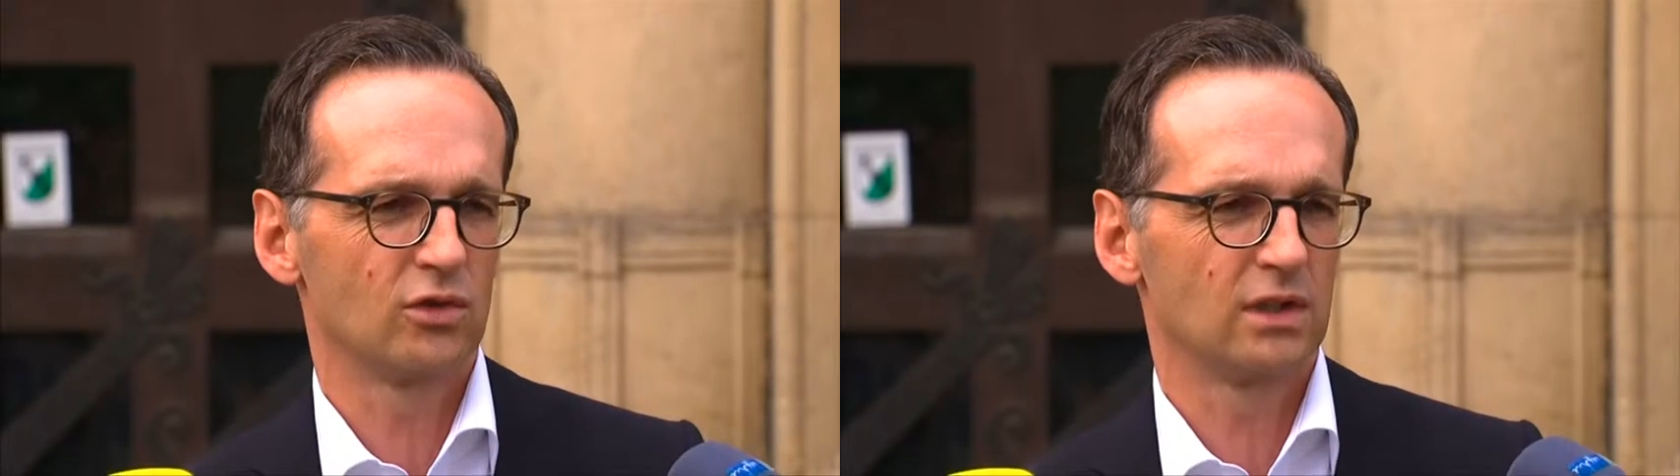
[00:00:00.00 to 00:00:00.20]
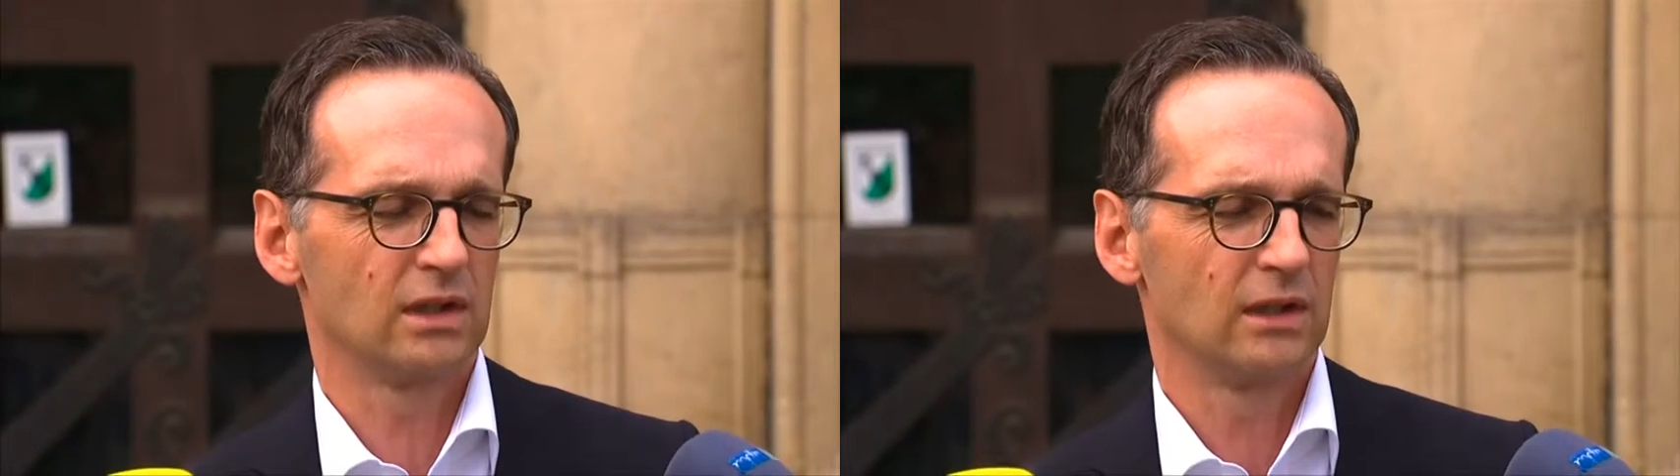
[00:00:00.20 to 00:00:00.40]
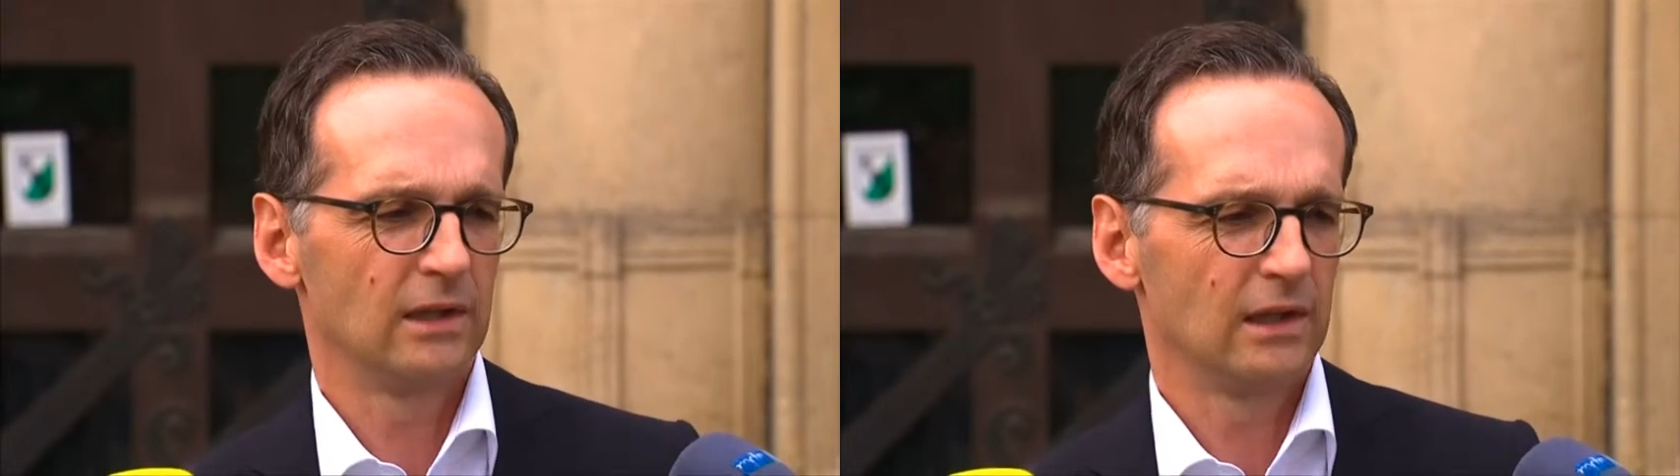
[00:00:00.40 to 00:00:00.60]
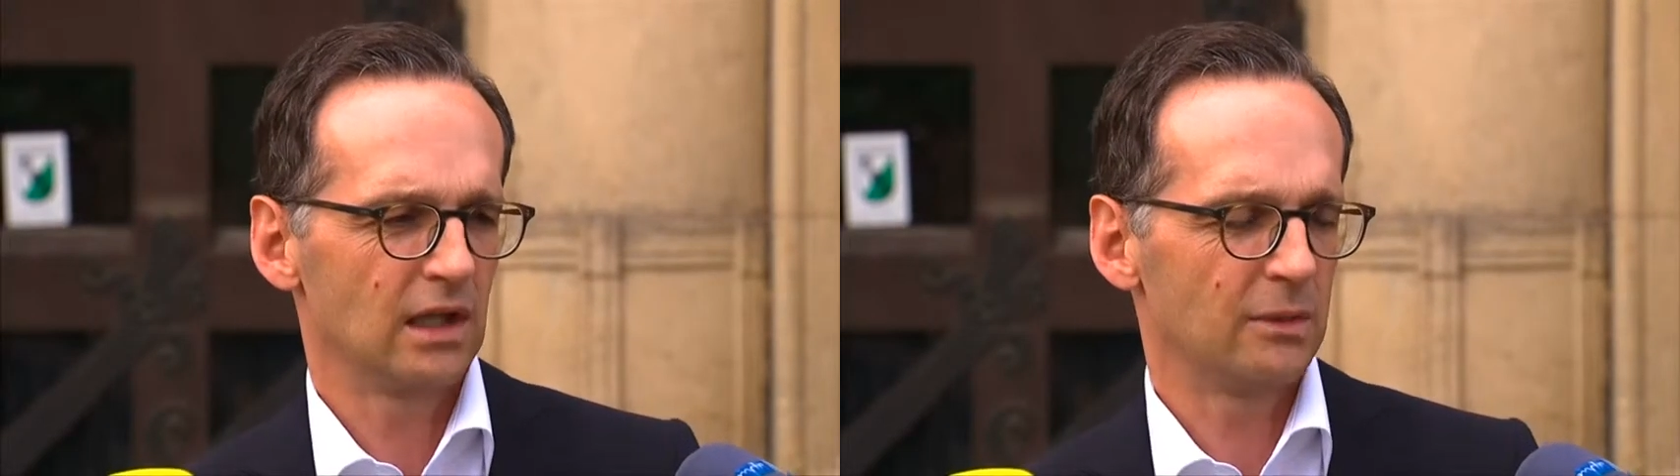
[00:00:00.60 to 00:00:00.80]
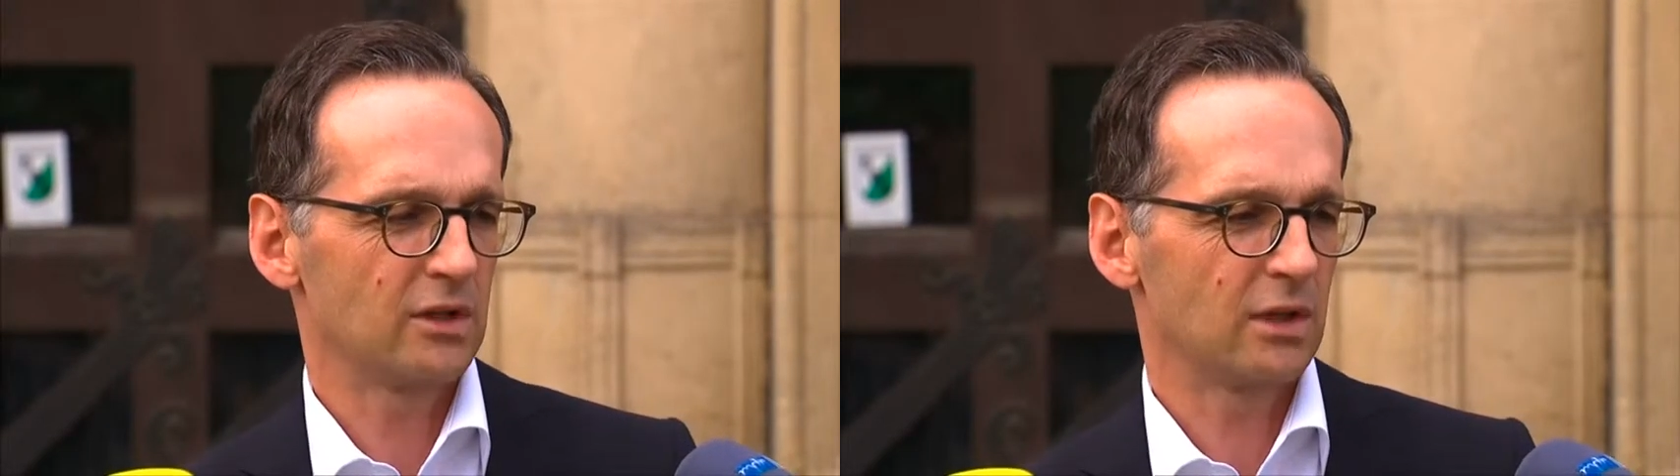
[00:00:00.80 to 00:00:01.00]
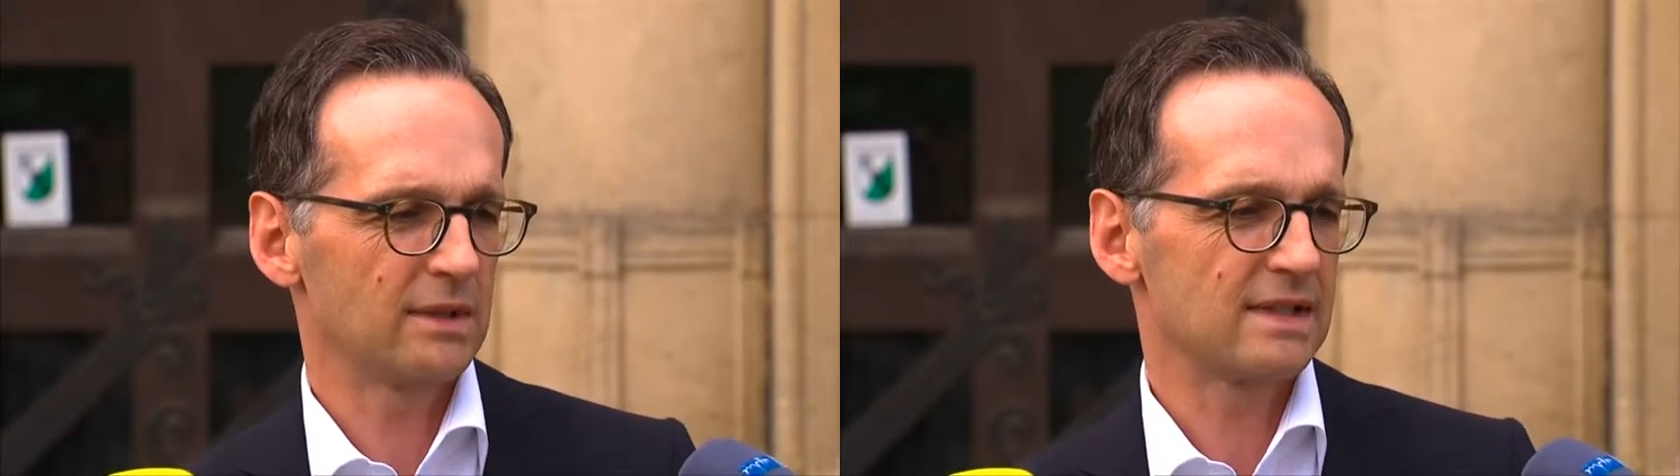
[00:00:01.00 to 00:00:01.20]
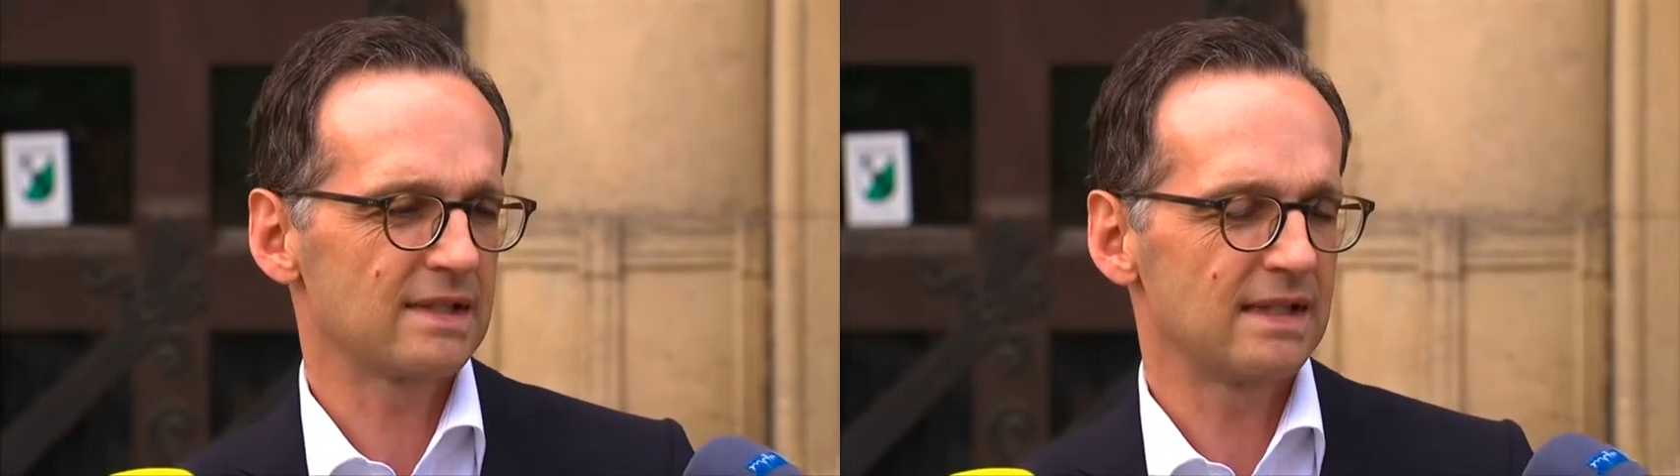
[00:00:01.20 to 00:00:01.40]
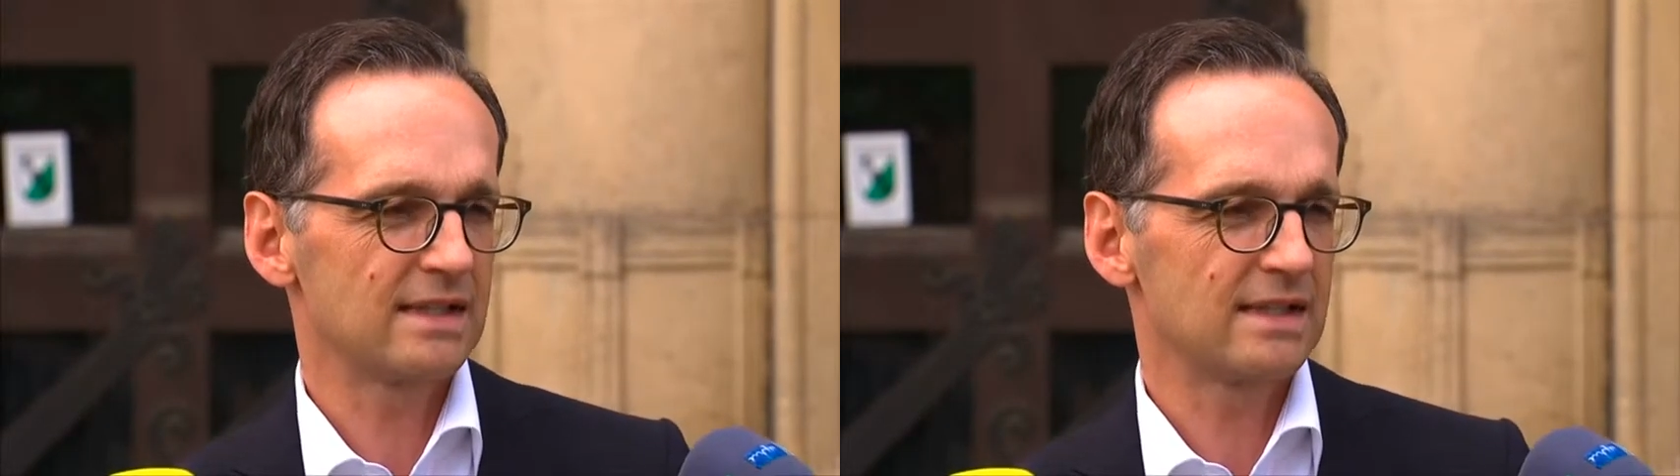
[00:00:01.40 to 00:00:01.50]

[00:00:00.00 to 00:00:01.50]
ifadesini kullandı